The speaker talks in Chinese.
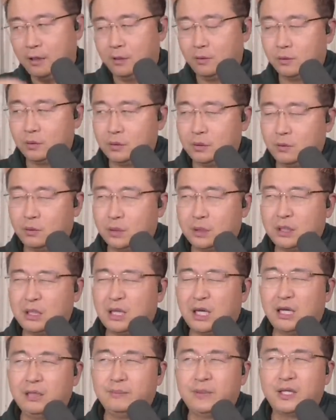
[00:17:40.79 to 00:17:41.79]
我我
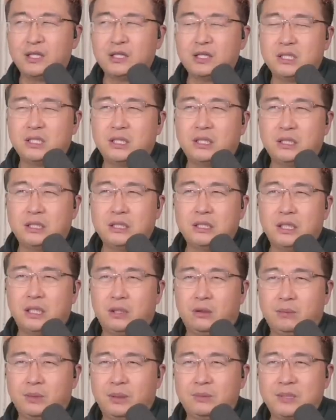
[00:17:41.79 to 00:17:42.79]
他里面记记
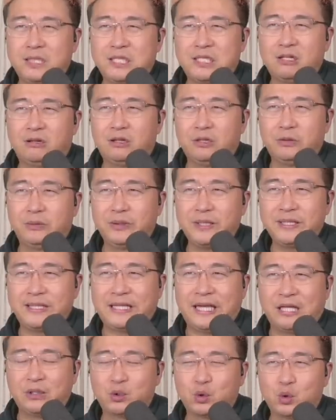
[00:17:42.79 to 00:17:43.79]
得我们提到有一
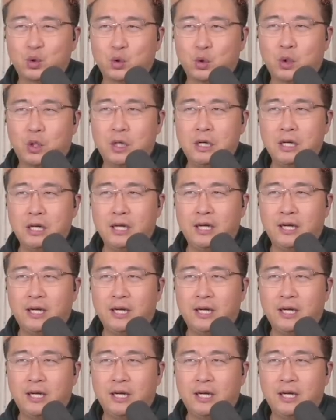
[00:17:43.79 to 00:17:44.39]
点就是说。